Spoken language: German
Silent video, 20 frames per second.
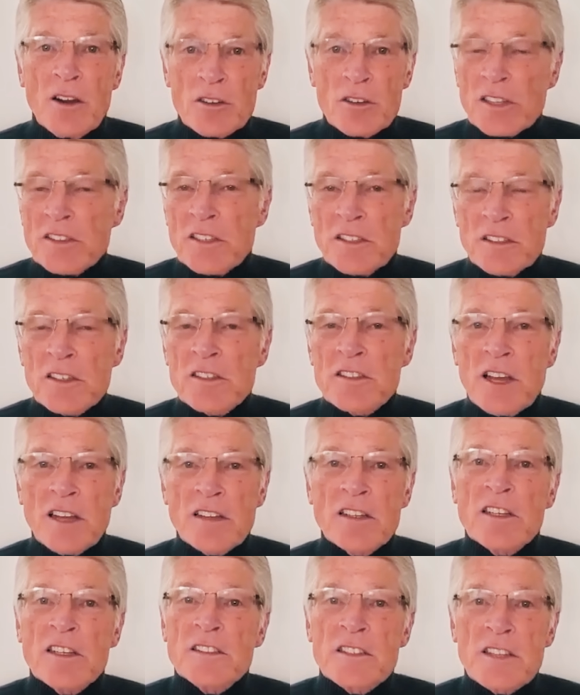Und das
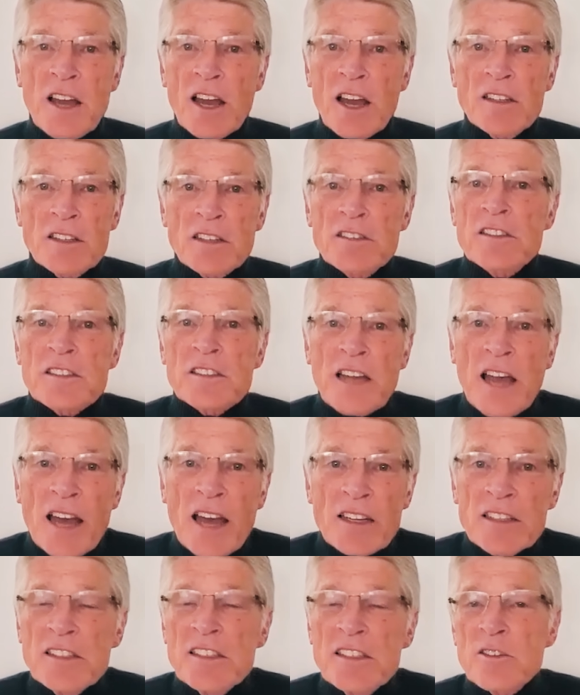Interessante ist daran, dass
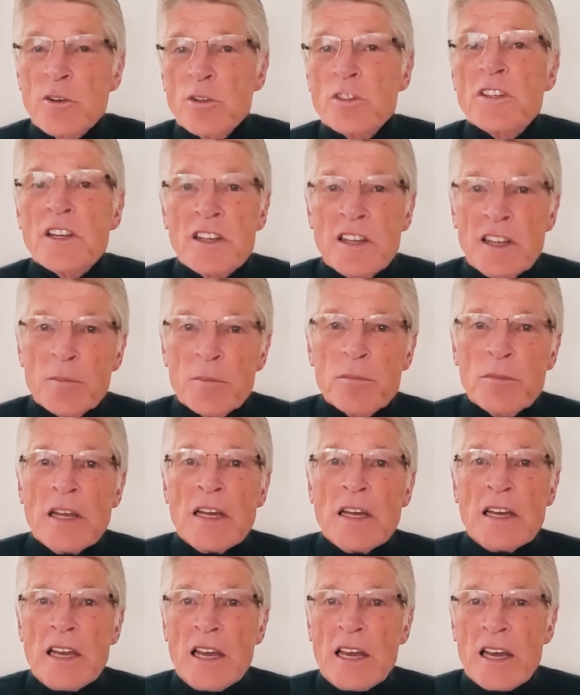gerade diese Unternehmen
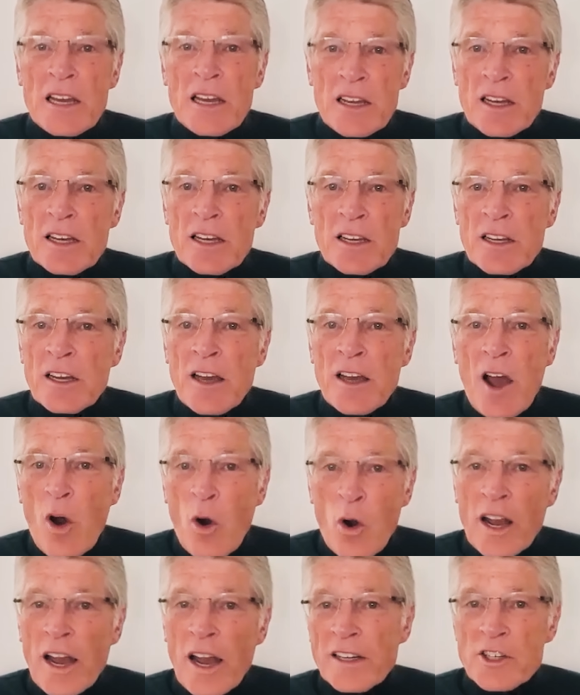äh, äh,
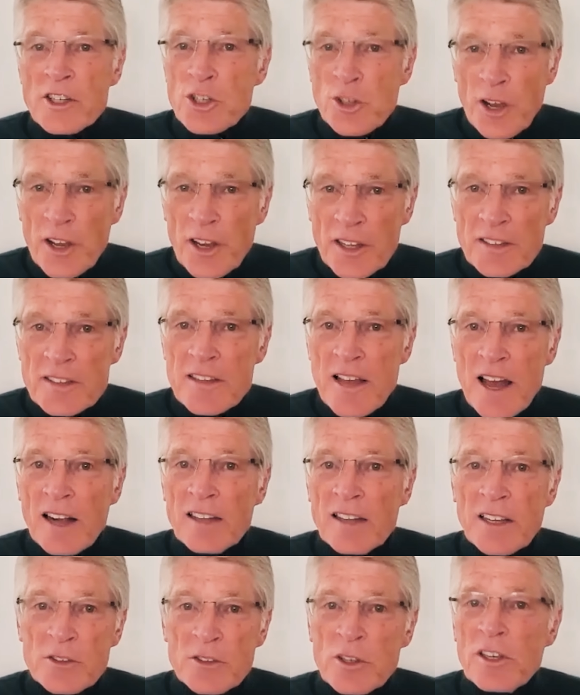auch keine Steuern
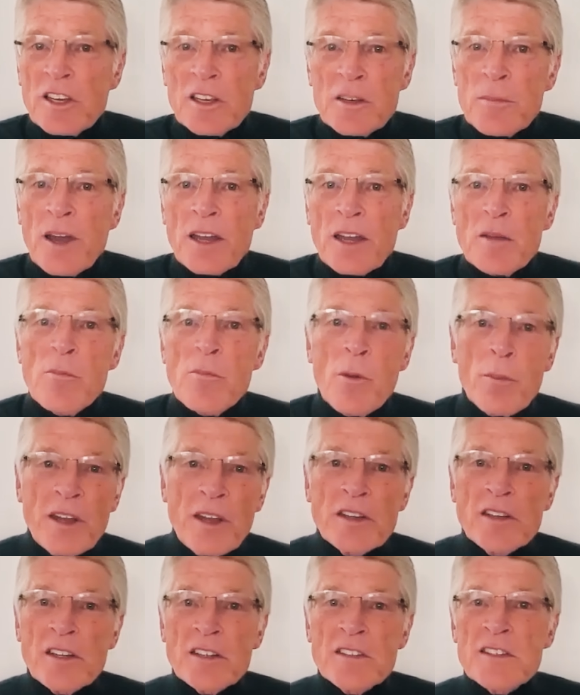zahlen. Also ich meine, im
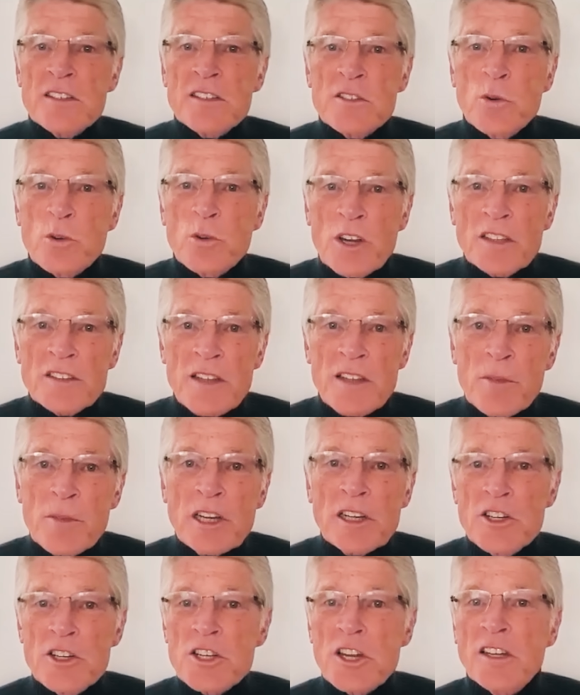Moment ist das so, dass der
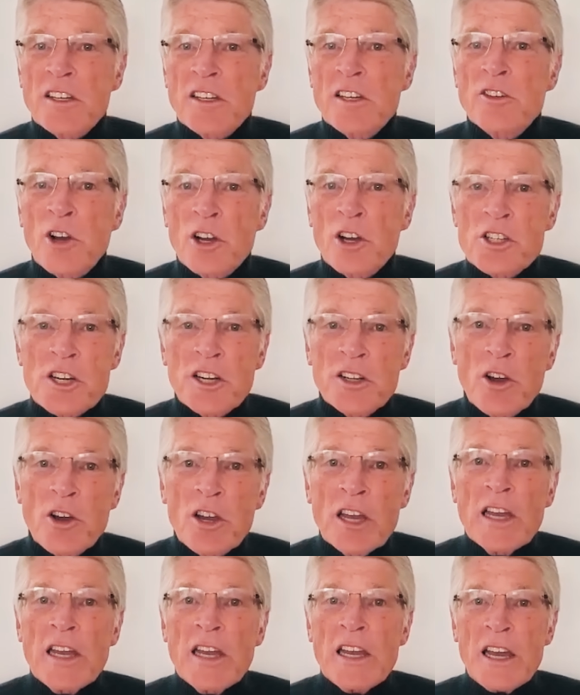Mittelstand in Deutschland
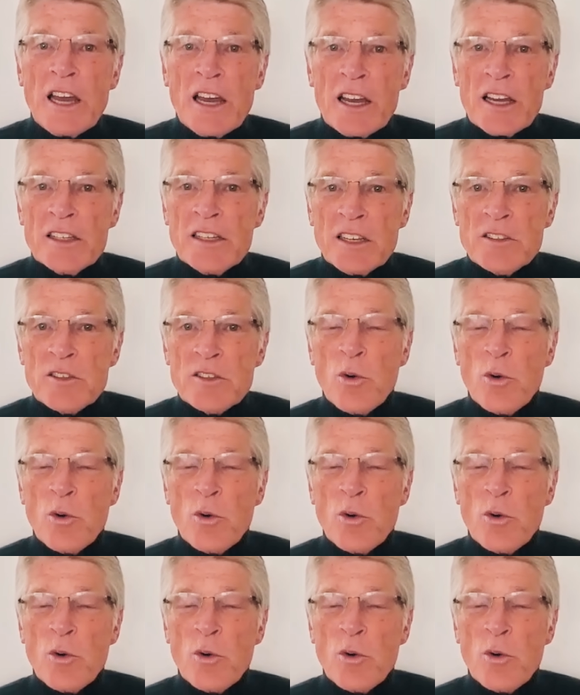noch äh, das